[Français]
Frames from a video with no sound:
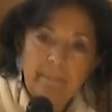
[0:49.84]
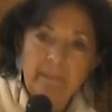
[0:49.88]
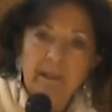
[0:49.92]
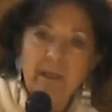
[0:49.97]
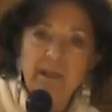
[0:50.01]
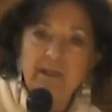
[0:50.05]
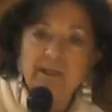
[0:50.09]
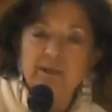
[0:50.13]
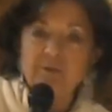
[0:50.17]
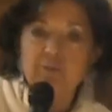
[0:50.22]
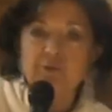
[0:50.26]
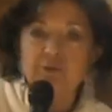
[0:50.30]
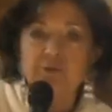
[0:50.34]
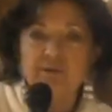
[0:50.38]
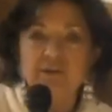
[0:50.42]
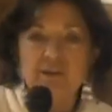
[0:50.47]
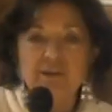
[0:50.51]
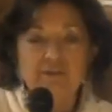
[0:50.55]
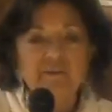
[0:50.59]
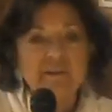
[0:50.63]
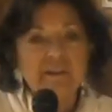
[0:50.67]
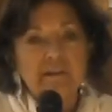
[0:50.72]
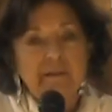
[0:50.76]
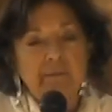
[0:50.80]
Et je me suis dit,
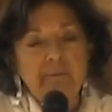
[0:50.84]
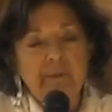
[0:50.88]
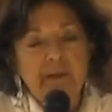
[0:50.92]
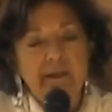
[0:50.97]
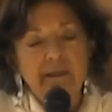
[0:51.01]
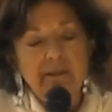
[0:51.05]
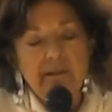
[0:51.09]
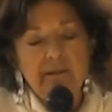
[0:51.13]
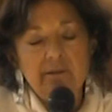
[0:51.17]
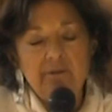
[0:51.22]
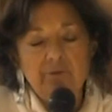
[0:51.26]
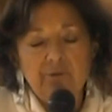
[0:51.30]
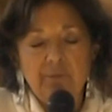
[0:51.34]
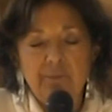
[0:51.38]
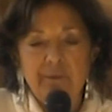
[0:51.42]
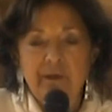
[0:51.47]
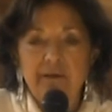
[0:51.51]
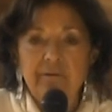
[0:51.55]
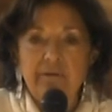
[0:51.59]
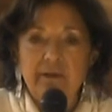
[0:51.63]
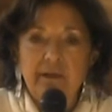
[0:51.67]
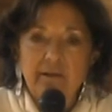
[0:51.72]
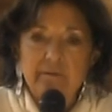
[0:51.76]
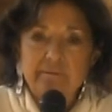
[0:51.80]
je vais essayer de parler du
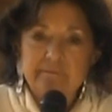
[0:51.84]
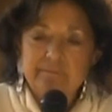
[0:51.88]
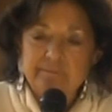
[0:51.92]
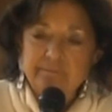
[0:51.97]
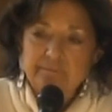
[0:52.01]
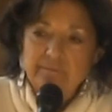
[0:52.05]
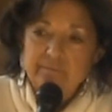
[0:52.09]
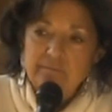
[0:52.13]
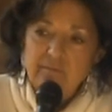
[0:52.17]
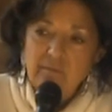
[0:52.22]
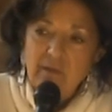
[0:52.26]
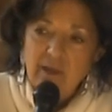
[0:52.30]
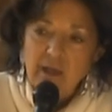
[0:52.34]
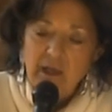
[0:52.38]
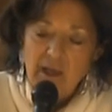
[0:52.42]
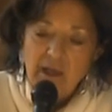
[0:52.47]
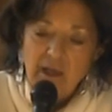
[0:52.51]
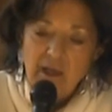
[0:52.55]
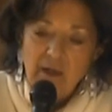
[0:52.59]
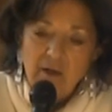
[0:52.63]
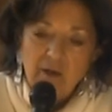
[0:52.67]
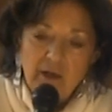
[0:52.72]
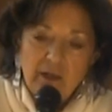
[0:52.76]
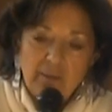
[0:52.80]
pervers.
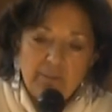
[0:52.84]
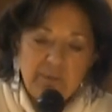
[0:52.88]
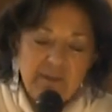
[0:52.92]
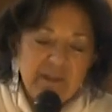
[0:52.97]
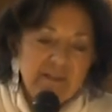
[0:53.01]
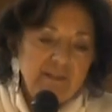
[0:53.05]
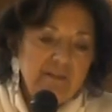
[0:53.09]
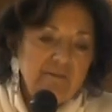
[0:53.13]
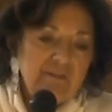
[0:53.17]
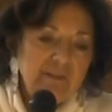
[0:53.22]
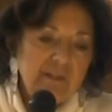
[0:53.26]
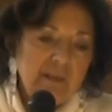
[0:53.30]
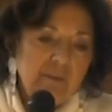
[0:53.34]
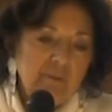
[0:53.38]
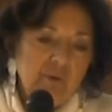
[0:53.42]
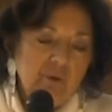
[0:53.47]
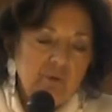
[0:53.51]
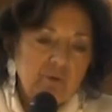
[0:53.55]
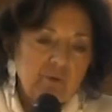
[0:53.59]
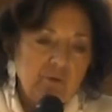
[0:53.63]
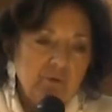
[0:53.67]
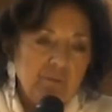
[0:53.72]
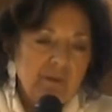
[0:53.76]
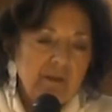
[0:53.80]
Alors, bien évidemment
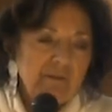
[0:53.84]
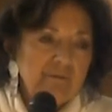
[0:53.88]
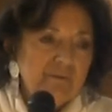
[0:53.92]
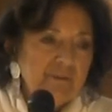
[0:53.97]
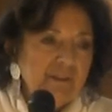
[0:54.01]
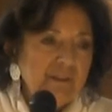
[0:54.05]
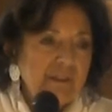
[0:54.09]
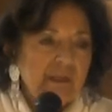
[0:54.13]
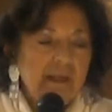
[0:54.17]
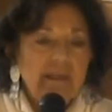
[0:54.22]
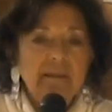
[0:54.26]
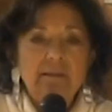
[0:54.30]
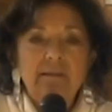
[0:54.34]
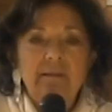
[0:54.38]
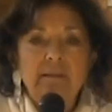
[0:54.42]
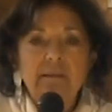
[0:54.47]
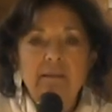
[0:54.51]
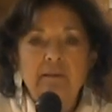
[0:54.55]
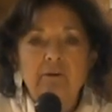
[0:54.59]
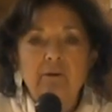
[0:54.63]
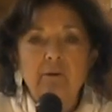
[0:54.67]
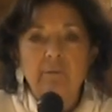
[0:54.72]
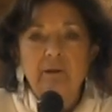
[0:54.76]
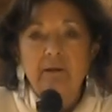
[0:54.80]
que ma vie a
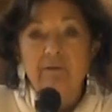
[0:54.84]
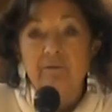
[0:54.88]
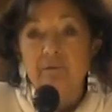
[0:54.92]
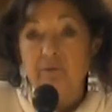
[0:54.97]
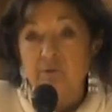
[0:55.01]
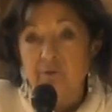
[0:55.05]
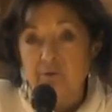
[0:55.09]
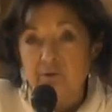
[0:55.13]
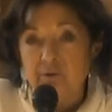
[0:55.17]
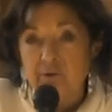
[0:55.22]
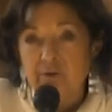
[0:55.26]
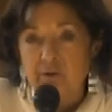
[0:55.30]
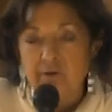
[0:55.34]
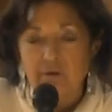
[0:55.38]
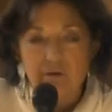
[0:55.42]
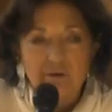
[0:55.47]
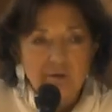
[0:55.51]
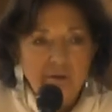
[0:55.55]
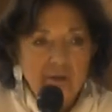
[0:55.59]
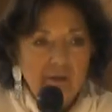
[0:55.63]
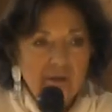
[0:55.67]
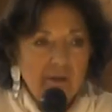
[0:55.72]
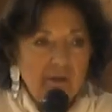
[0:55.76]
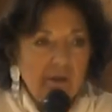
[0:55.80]
été comme la vôtre
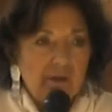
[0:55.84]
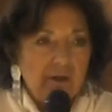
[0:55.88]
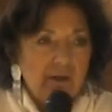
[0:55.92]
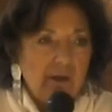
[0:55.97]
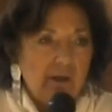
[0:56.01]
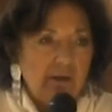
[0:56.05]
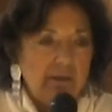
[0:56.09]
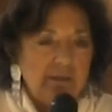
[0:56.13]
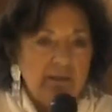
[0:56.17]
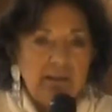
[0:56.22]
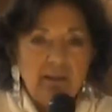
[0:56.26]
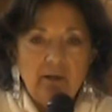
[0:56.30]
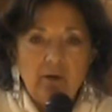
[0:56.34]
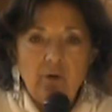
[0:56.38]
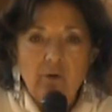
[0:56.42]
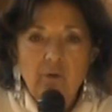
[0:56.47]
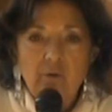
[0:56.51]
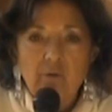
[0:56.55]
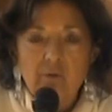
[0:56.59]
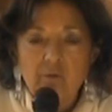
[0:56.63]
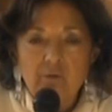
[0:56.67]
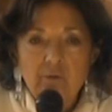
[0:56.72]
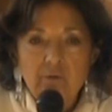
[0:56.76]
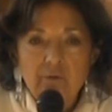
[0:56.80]
avec des
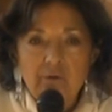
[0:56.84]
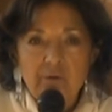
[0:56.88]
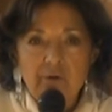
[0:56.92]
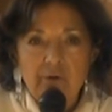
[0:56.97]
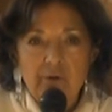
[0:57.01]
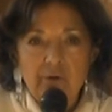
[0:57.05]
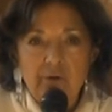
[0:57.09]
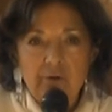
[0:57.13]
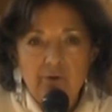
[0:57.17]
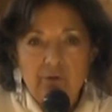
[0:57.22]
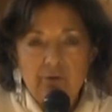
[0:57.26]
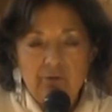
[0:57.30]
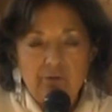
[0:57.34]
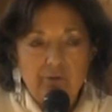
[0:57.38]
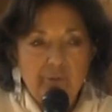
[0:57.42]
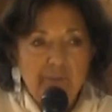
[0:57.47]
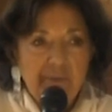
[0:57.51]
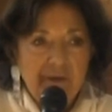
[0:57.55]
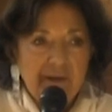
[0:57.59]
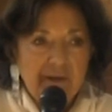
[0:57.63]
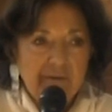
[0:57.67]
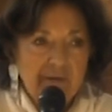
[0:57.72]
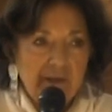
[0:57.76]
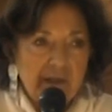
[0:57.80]
rencontres euh, de
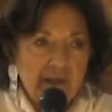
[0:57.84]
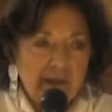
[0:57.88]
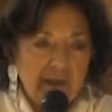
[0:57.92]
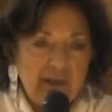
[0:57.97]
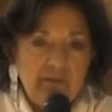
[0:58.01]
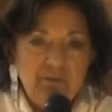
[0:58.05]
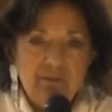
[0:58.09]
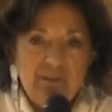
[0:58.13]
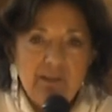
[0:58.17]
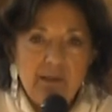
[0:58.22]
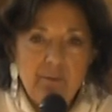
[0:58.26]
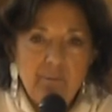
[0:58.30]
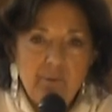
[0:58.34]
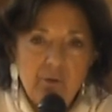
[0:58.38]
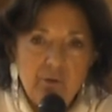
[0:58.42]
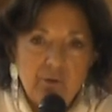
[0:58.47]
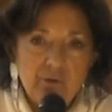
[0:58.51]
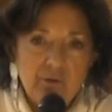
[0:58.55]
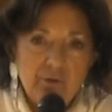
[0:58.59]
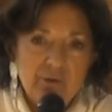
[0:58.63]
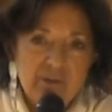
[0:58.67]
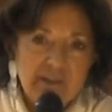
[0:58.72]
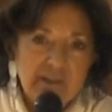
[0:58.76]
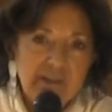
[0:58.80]
pervers. Évidemment
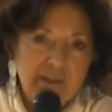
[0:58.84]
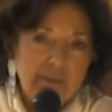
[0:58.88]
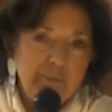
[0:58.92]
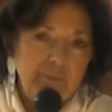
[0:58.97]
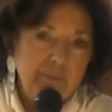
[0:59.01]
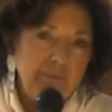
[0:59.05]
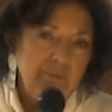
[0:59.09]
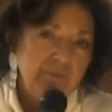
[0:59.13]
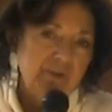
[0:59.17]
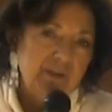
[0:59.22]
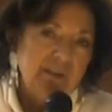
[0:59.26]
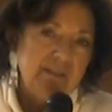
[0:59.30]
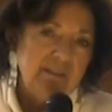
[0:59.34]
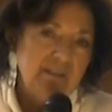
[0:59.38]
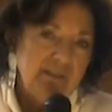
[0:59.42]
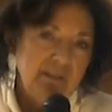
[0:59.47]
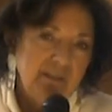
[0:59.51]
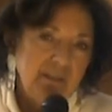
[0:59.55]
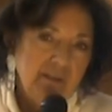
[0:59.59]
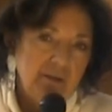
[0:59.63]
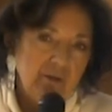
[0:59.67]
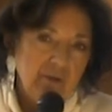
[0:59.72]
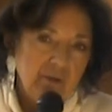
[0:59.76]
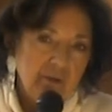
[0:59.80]
que c'était plus
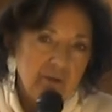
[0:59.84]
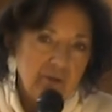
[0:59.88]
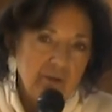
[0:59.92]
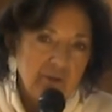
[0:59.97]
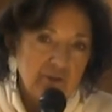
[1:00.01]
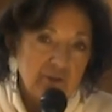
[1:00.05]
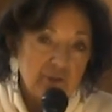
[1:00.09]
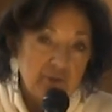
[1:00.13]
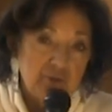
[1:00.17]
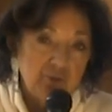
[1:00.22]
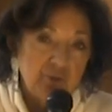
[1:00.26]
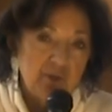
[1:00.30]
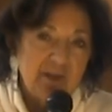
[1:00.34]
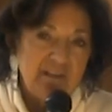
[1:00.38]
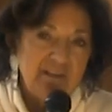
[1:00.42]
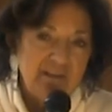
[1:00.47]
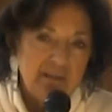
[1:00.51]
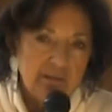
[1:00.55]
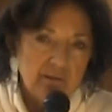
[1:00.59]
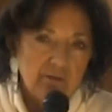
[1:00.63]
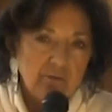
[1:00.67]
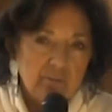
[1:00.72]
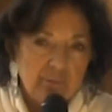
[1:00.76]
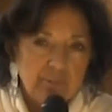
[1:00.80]
facile,
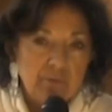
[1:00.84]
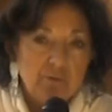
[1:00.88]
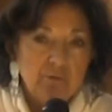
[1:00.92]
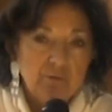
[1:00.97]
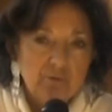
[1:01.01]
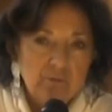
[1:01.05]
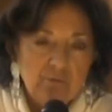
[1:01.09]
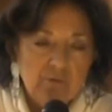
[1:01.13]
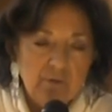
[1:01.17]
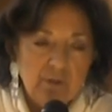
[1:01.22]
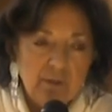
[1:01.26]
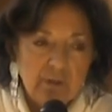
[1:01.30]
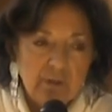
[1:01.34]
soi-disant pour nous,